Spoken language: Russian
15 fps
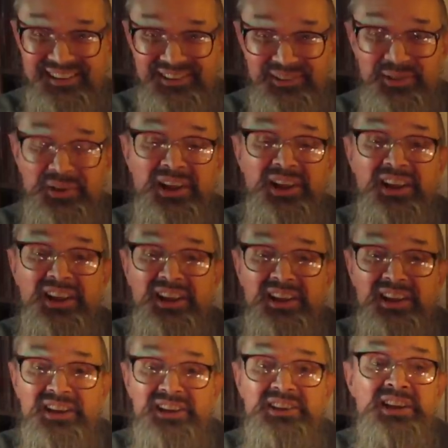Ну,
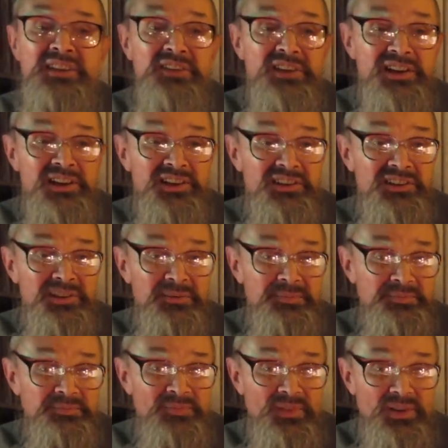я,
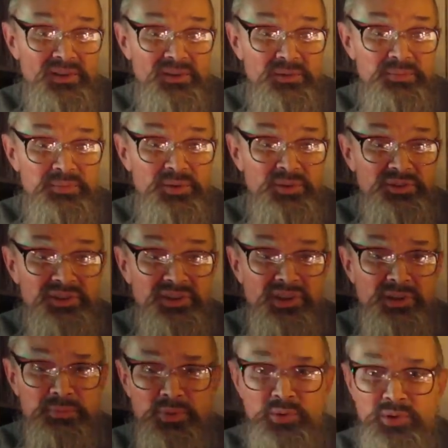вероятно, э, полный
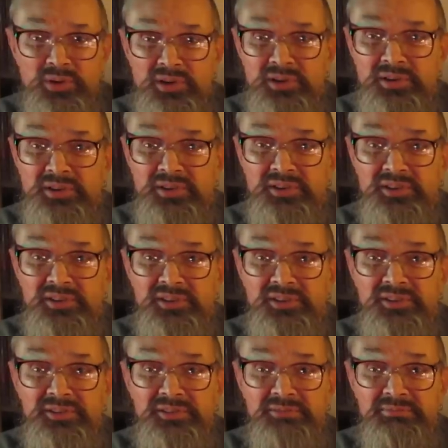лопух
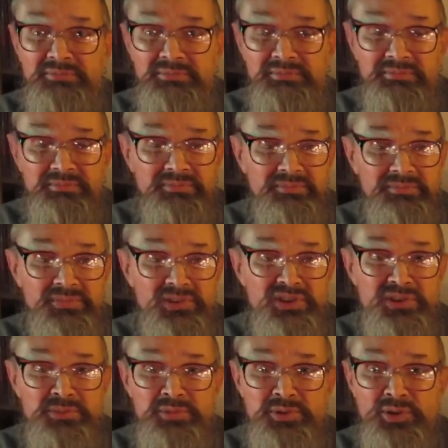и
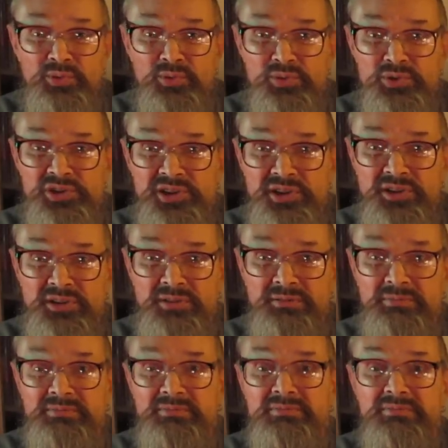не имею ушей,
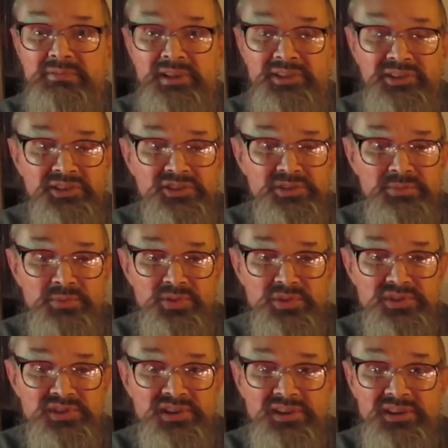а также
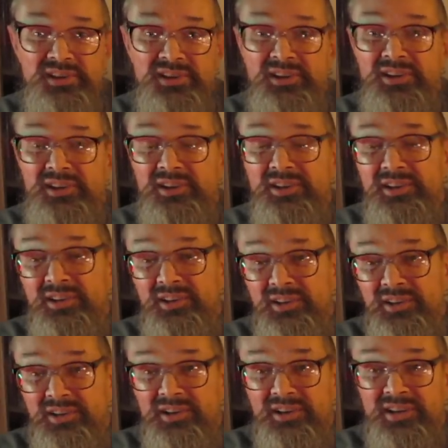мозга,
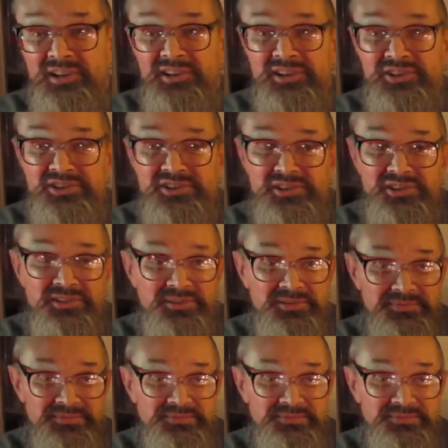а также